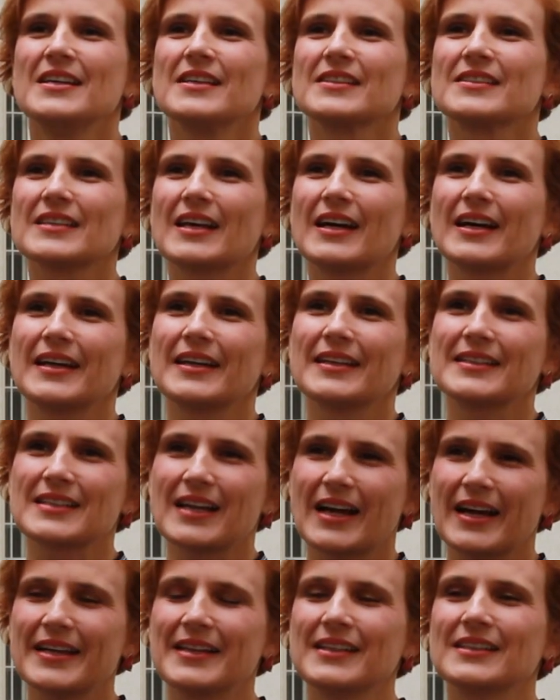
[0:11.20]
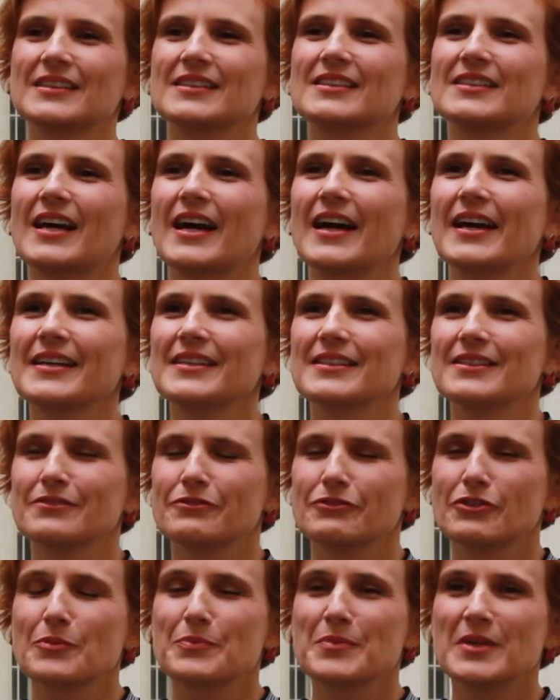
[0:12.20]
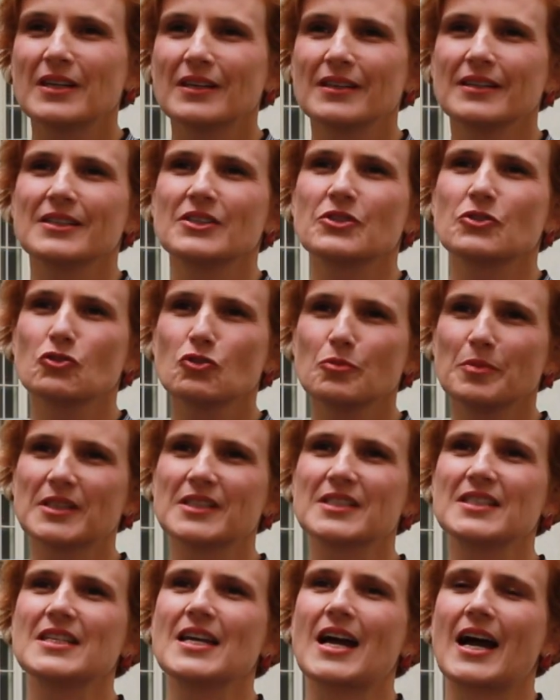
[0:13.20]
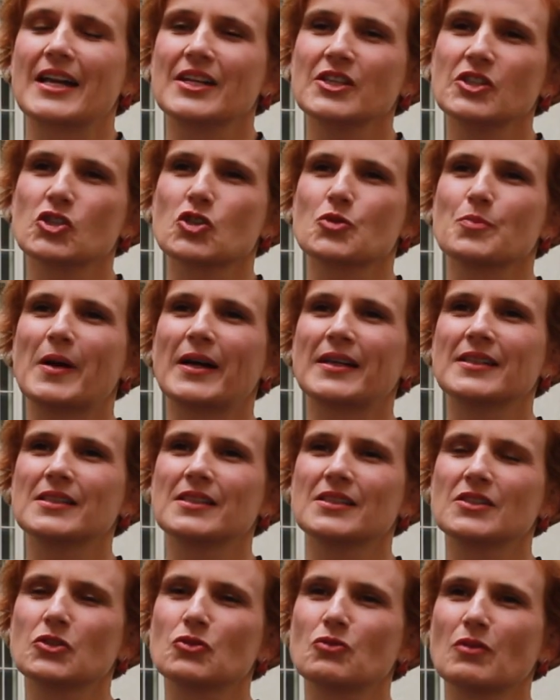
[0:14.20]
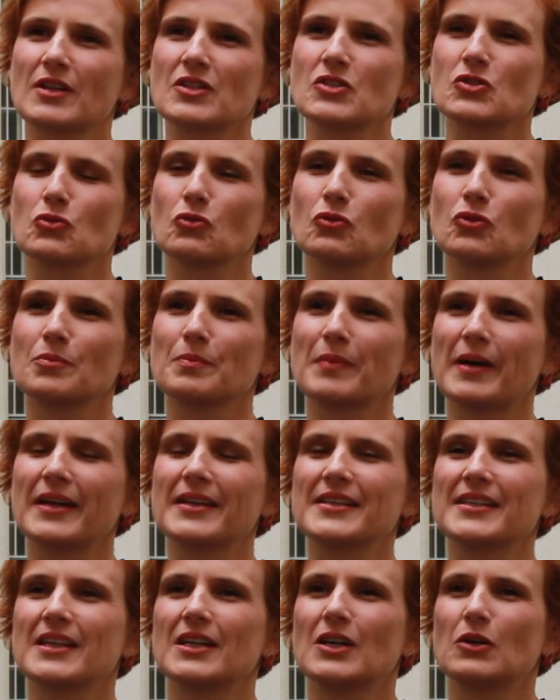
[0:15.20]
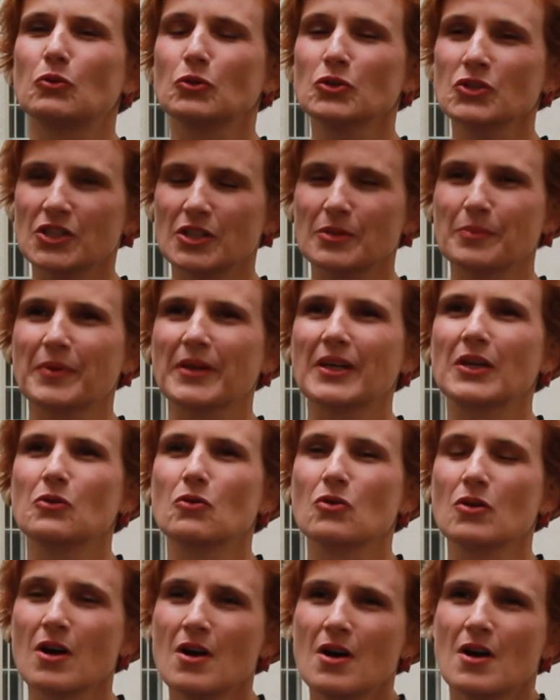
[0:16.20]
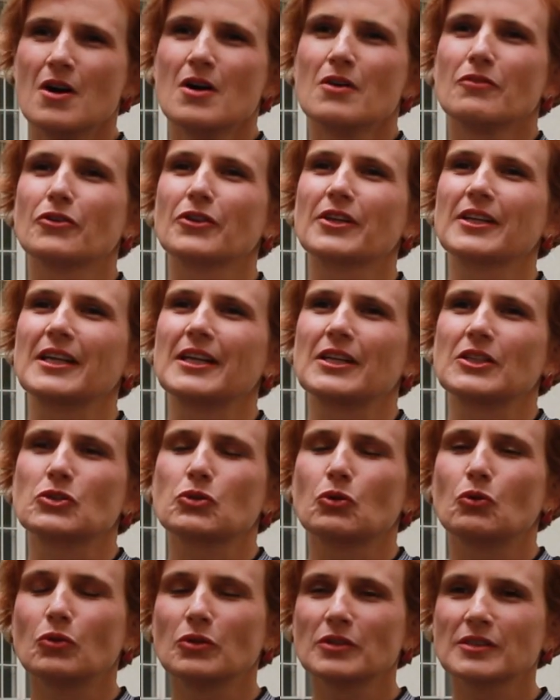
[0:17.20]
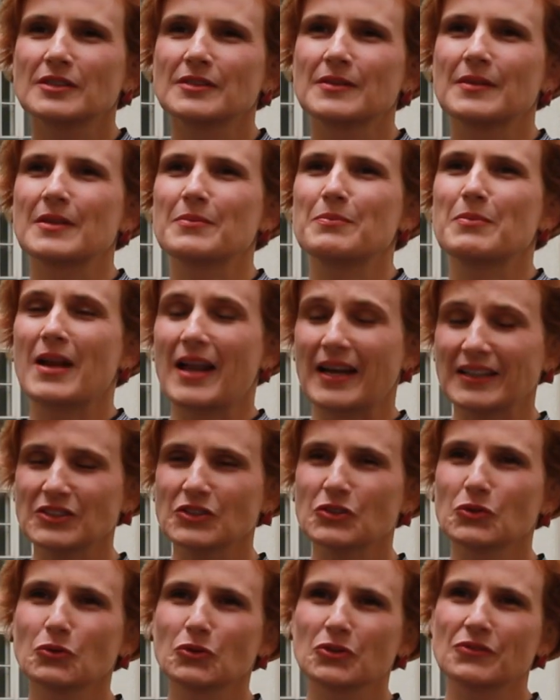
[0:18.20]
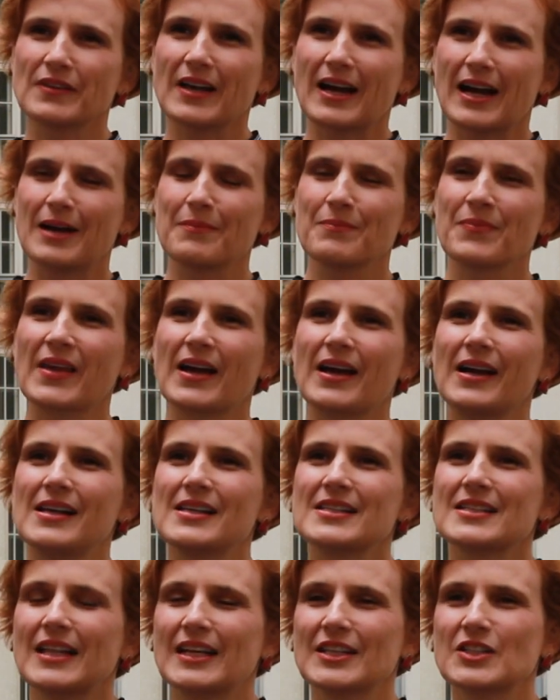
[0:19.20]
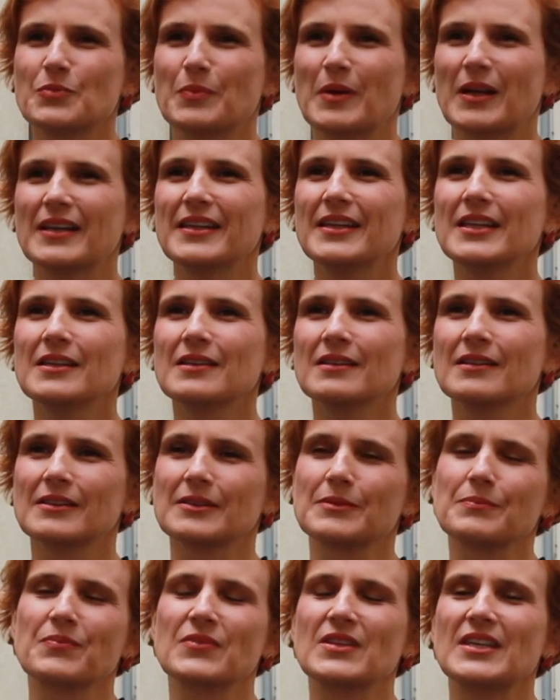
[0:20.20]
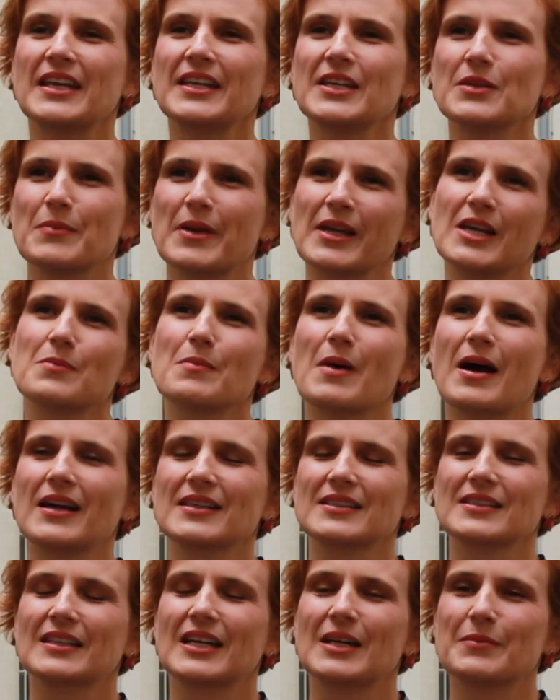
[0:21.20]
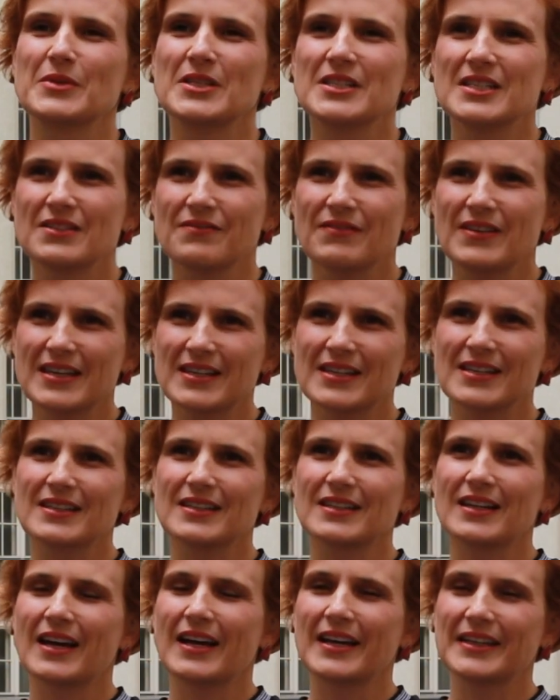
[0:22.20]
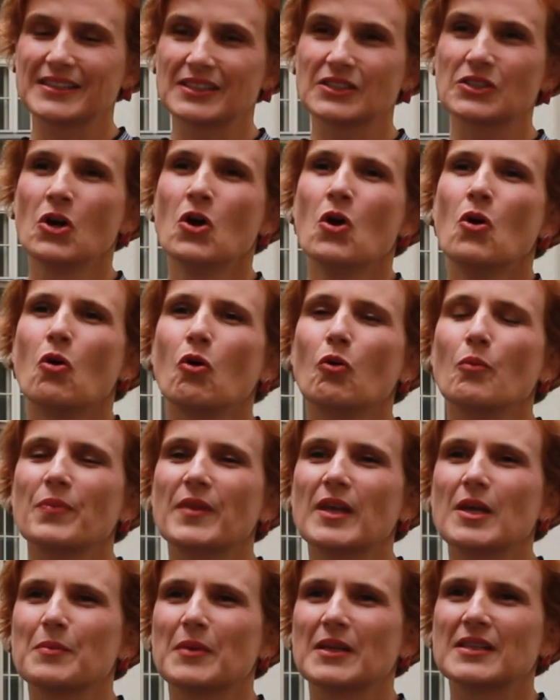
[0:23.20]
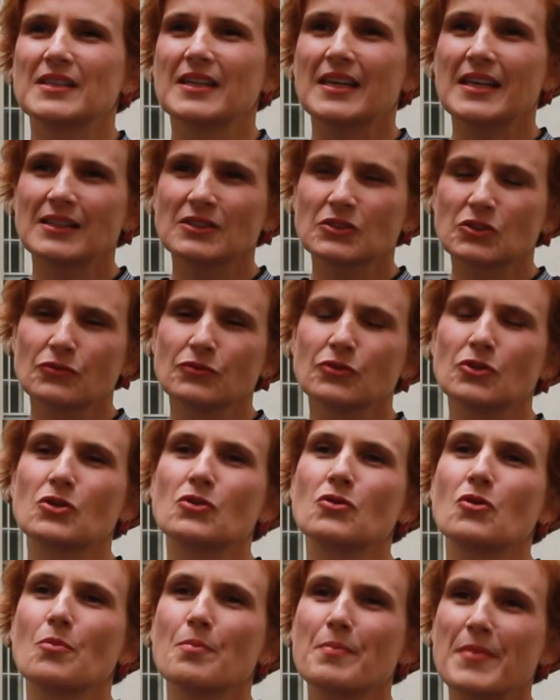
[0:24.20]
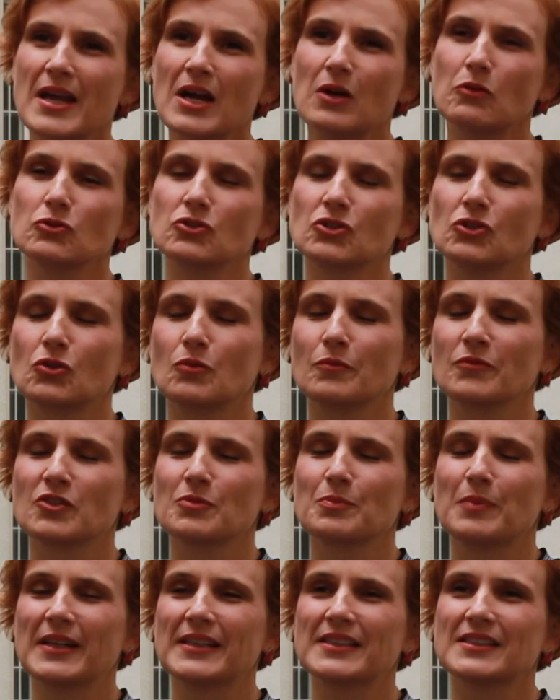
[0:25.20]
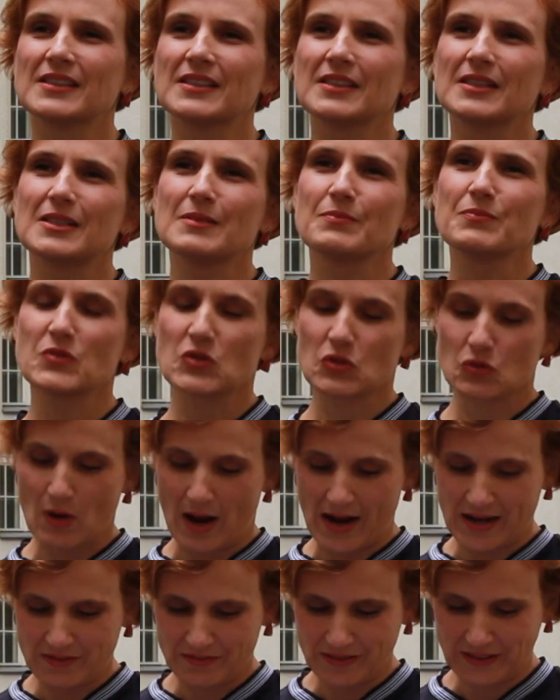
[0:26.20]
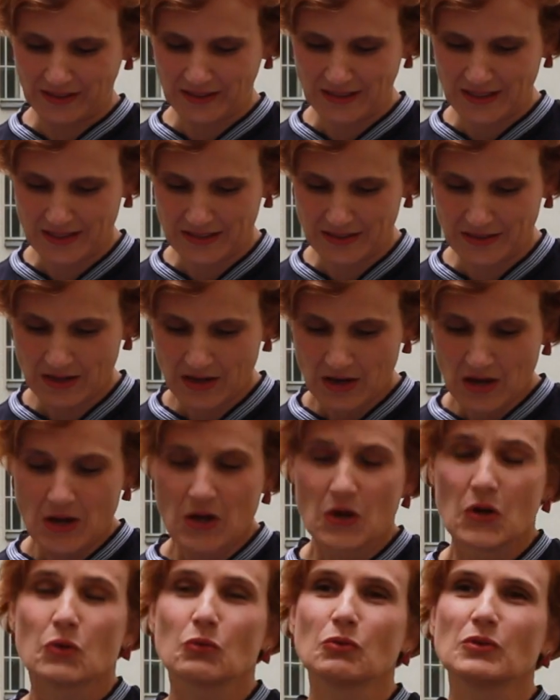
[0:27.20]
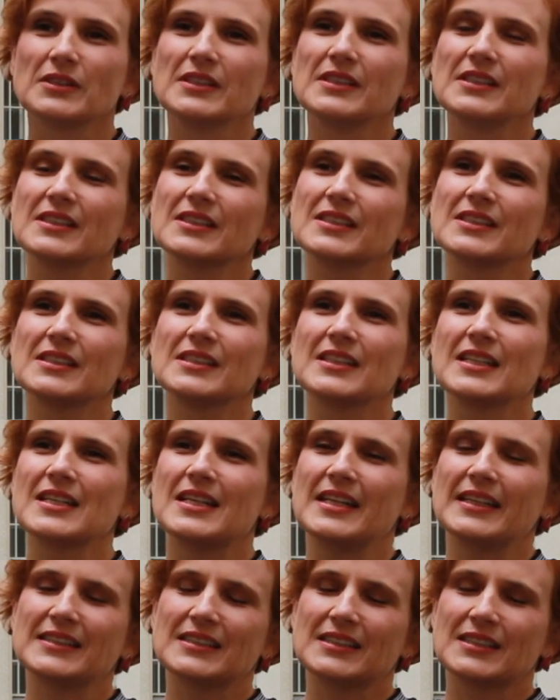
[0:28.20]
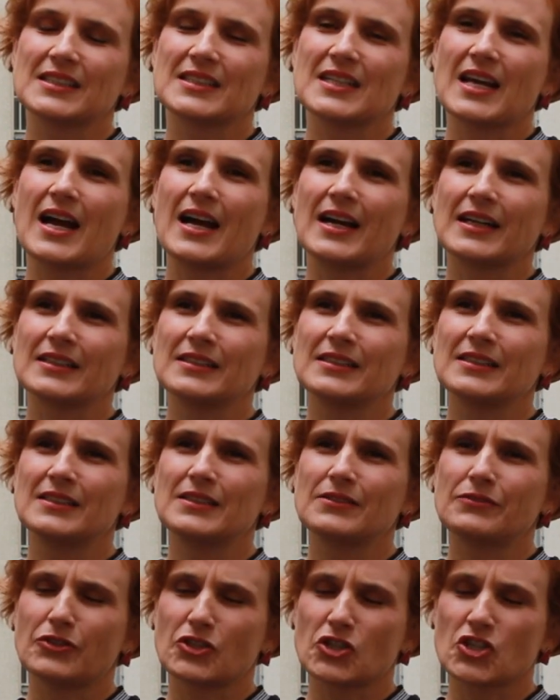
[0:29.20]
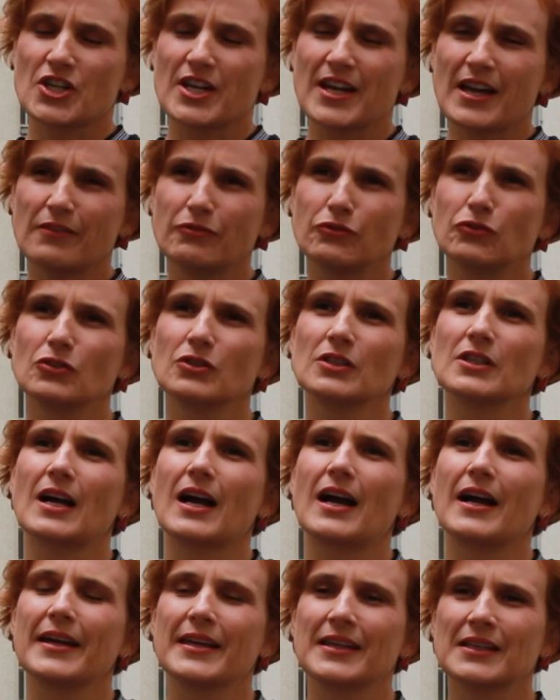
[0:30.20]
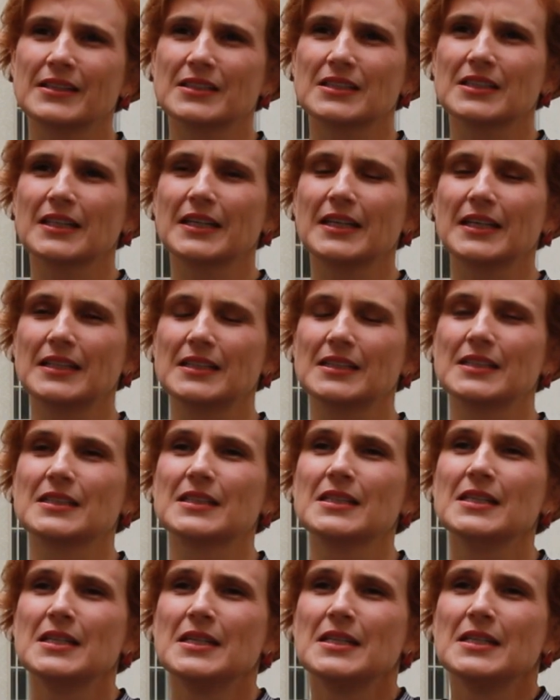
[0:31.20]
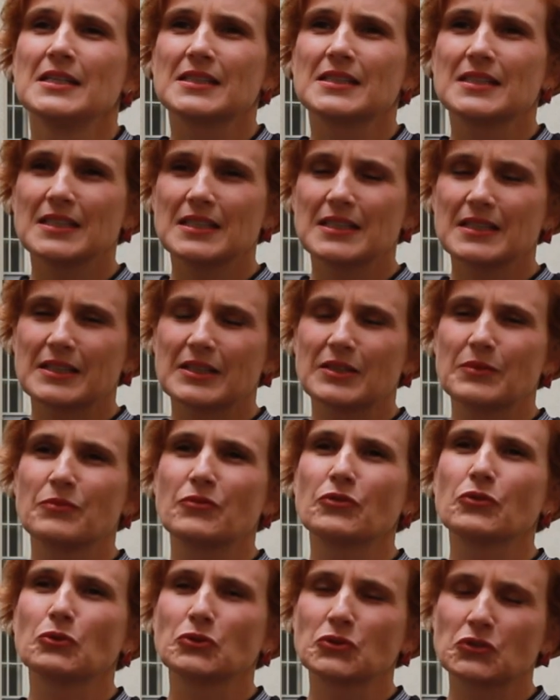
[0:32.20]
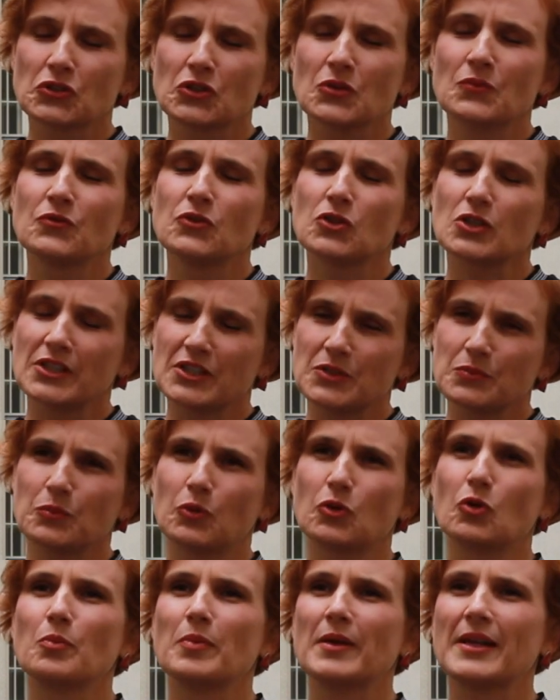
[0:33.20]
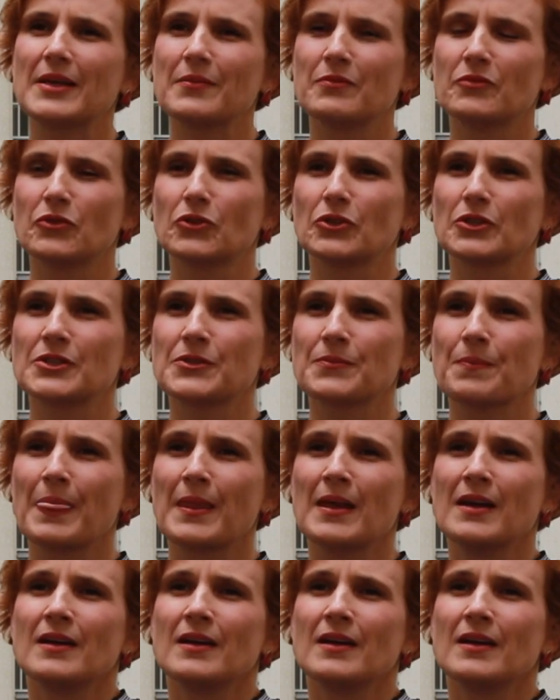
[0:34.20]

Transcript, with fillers: Seit einiger Zeit informiere ich über die angespannte Situation bei der Unterbringung von der drohenden Platznot. Wir haben da als Land Berlin ähm, jede Menge Maßnahmen in die Wege geleitet, um dem entgegenzuwirken, um mehr Unterkunftsplätze ähm, zu akquirieren. Nun ist in den letzten Tagen eine Verschärfung eingetreten, die ähm, für uns zu einem wirklichen Problem wird.